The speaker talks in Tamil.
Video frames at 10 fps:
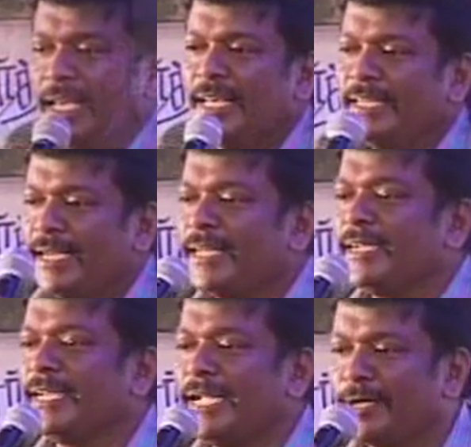இல்லை அது
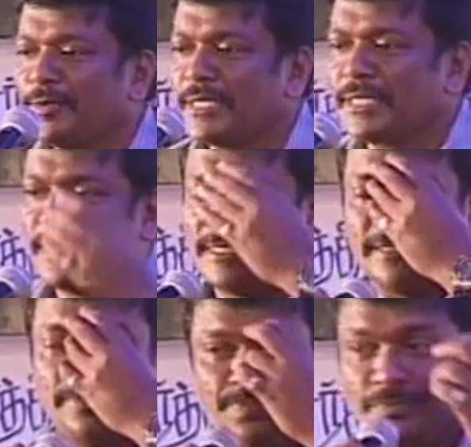எல்லாருக்கும் கேட்கட்டுங்கிறதுக்காக
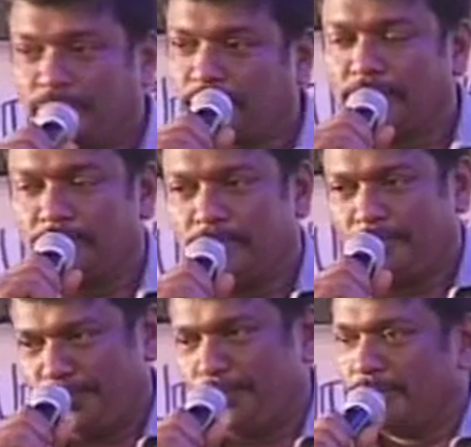சார் கதையே
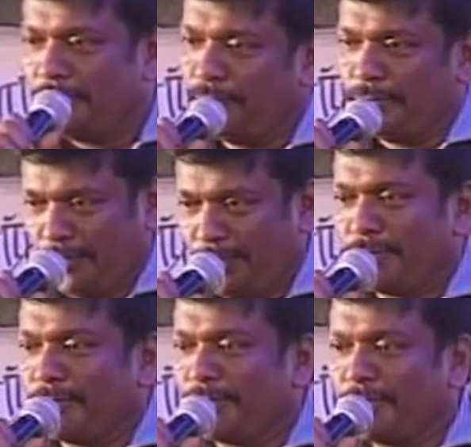இல்லாத கதைன்னு சொல்கிறீங்களா
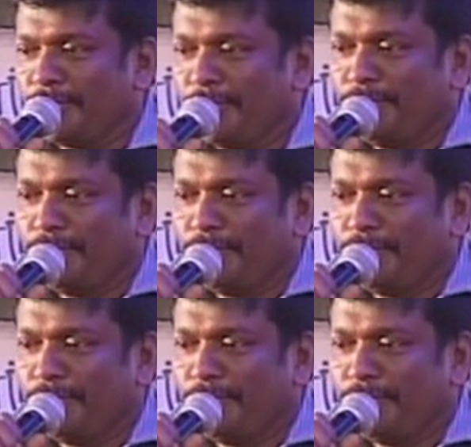அதுக்கு விளக்கம்